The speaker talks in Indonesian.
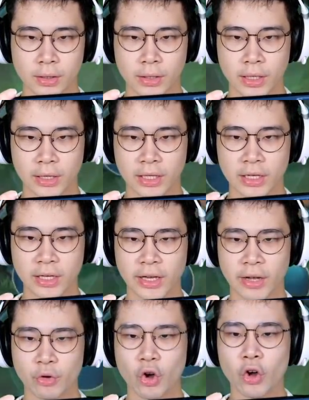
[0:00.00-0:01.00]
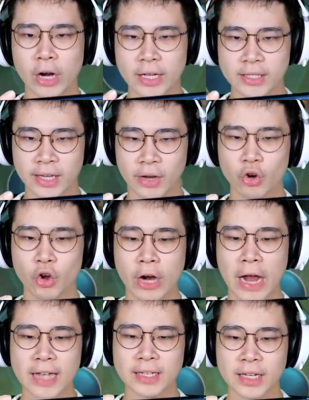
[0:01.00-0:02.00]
jadi ini Eudora sih Eudora aja